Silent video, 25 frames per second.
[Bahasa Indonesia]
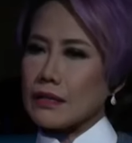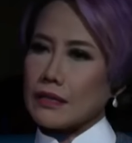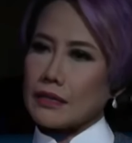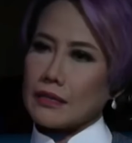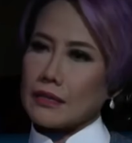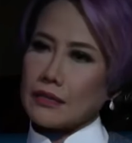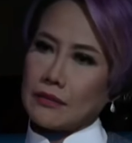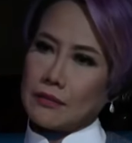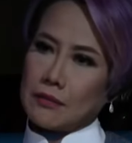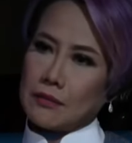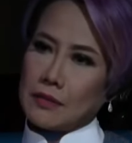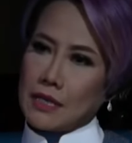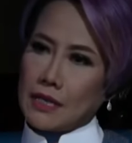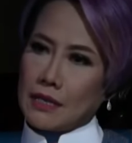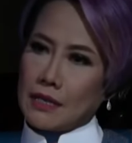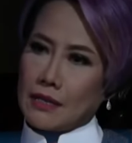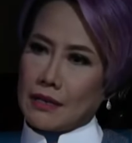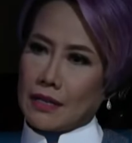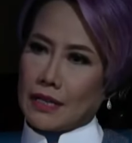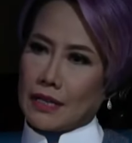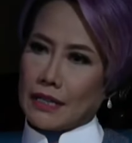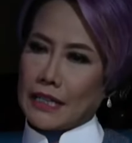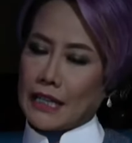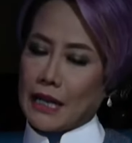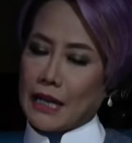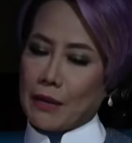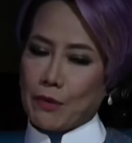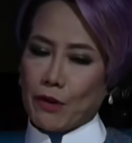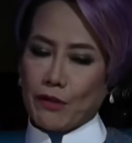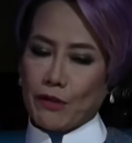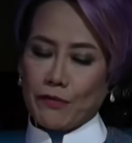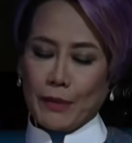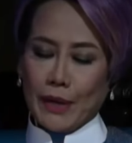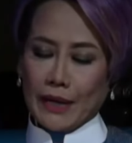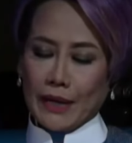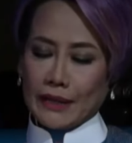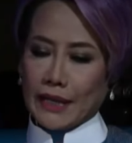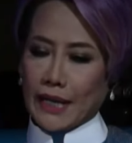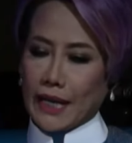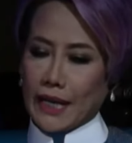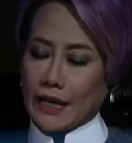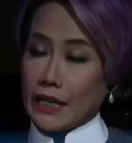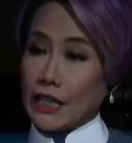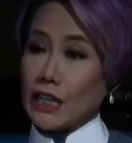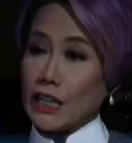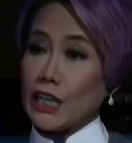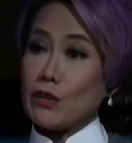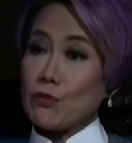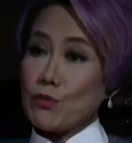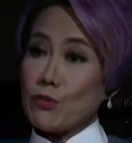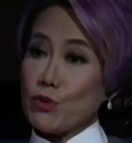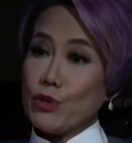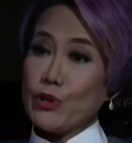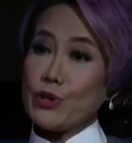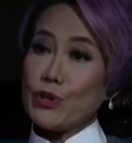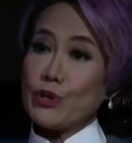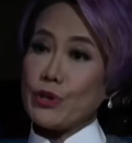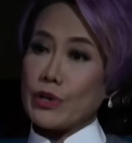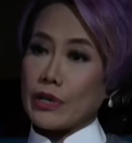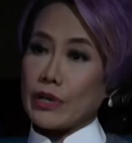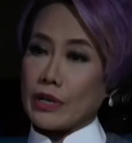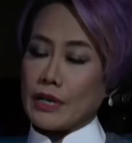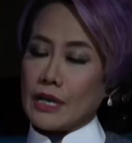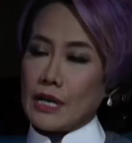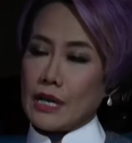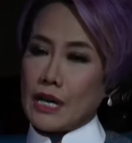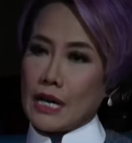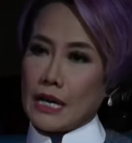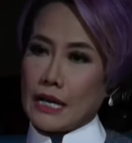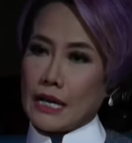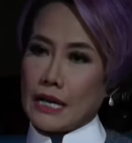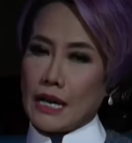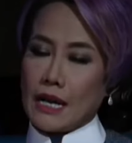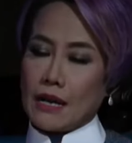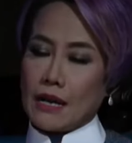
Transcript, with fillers: uh, ketika Prof mengatakan ingin mundur hmm.